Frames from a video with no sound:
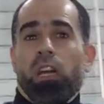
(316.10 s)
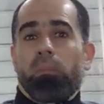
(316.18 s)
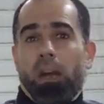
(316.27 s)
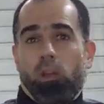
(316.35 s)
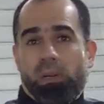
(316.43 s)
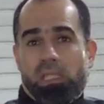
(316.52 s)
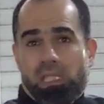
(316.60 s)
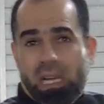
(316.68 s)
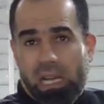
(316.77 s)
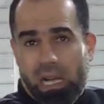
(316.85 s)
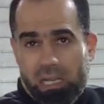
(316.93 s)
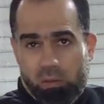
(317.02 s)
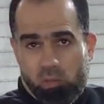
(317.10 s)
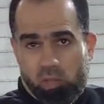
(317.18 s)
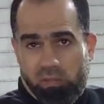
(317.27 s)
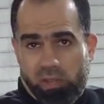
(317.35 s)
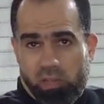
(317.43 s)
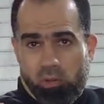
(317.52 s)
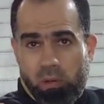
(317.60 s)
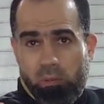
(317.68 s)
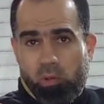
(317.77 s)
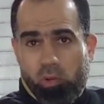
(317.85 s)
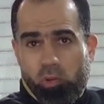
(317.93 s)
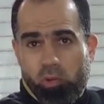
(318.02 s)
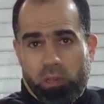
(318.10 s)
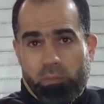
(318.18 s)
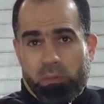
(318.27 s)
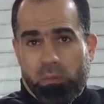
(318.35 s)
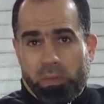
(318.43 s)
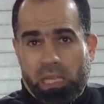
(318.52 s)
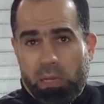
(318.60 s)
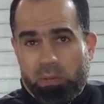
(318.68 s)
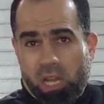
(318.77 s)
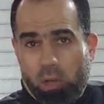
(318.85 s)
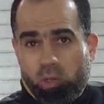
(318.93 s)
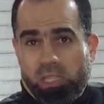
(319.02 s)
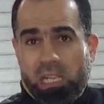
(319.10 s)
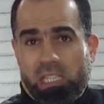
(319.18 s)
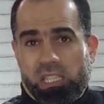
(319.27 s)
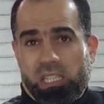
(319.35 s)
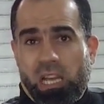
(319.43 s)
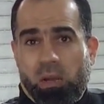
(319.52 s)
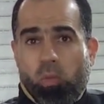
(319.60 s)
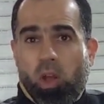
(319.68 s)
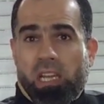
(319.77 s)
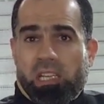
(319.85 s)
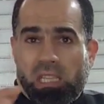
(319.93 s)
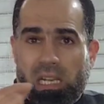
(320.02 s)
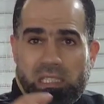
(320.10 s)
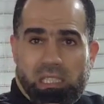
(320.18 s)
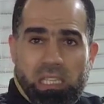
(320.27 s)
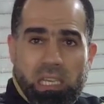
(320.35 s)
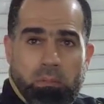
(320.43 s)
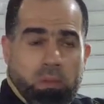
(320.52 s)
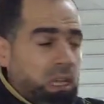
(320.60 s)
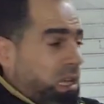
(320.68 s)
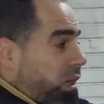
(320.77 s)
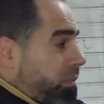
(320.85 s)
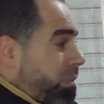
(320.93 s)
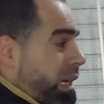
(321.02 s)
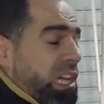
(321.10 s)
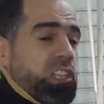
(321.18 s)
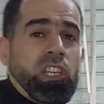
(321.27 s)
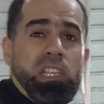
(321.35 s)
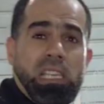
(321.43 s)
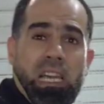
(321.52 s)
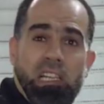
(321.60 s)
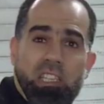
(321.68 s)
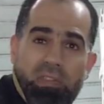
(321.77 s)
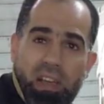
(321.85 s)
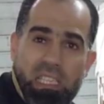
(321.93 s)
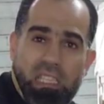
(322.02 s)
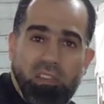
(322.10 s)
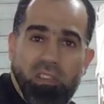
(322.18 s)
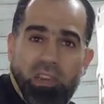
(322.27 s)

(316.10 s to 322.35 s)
هي المعلومه دي صح يا حاج مصطفى هم بيقولوا ان البيض ما بيتقلبش اول ثلاث ايام مم. واخر ثلاث ايام مم. ما كانش الزغاليل دي فقست